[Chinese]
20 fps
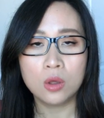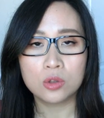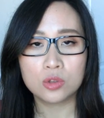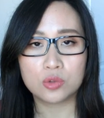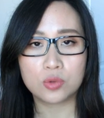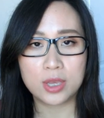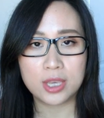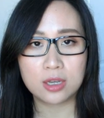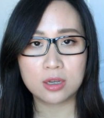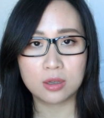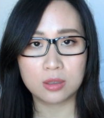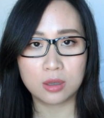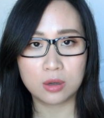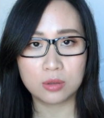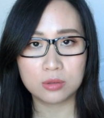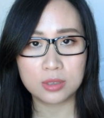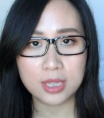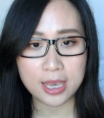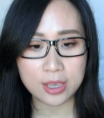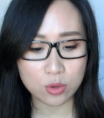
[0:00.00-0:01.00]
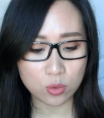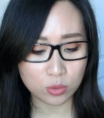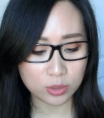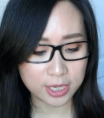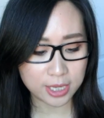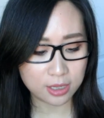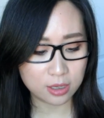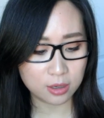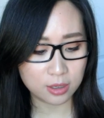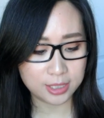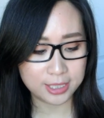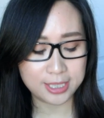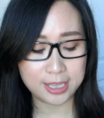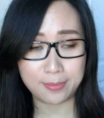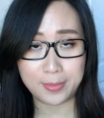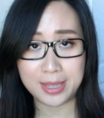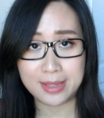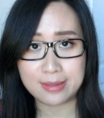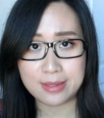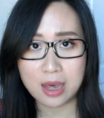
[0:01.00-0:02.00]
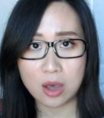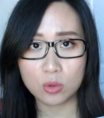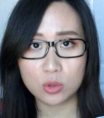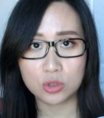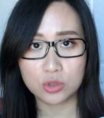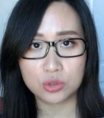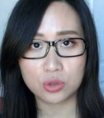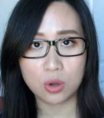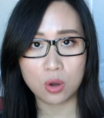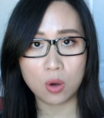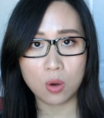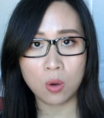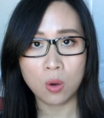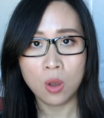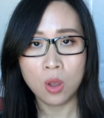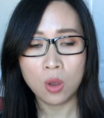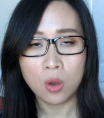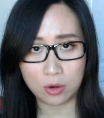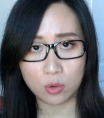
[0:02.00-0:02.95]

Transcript: 所以可能在用这个洁面皂的时候